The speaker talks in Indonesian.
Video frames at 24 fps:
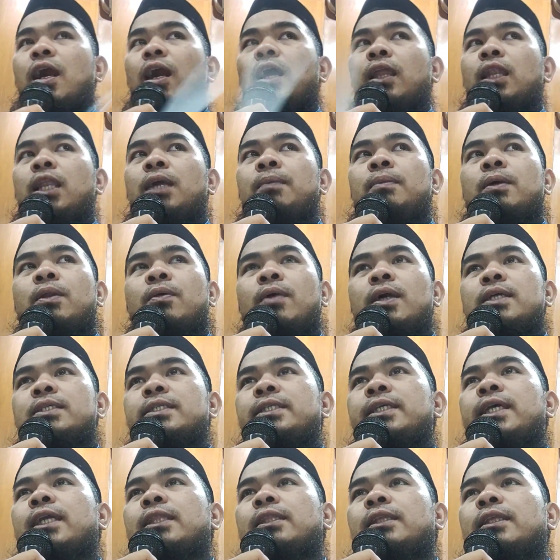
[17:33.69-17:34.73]
Allah
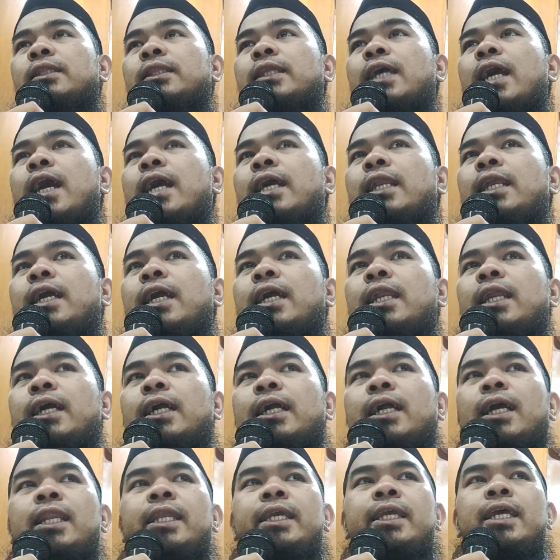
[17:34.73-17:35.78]
berwasiat tentang anak-anak
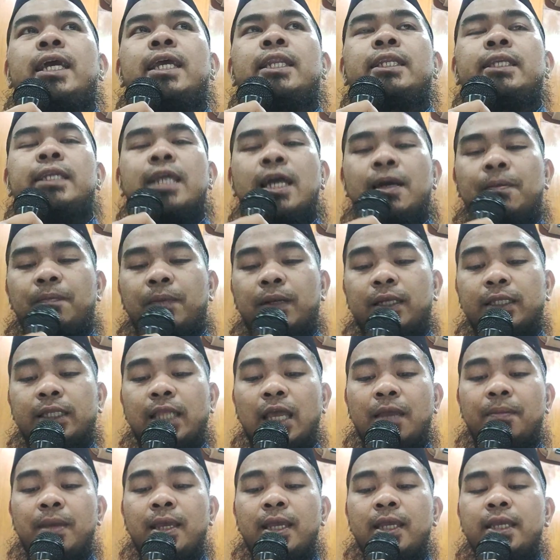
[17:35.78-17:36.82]
kalian. Yang
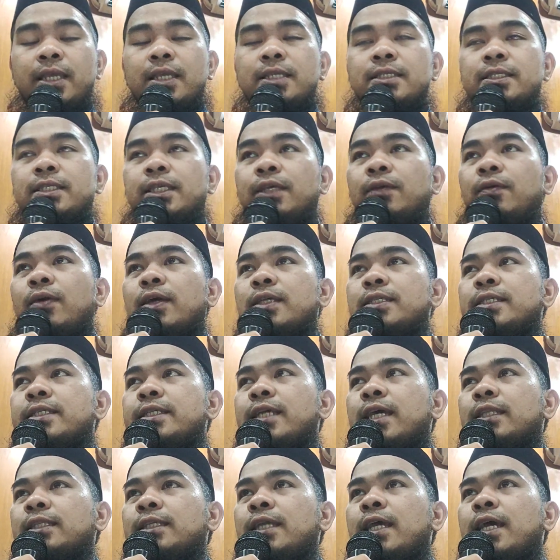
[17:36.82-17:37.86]
pertama, isi
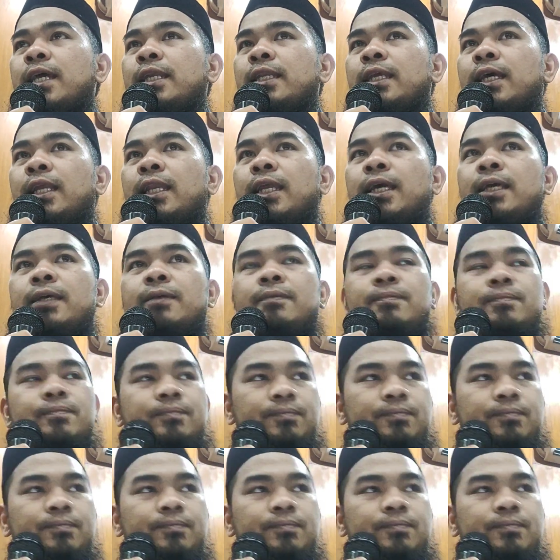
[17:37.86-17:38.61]
wasiatnya adalah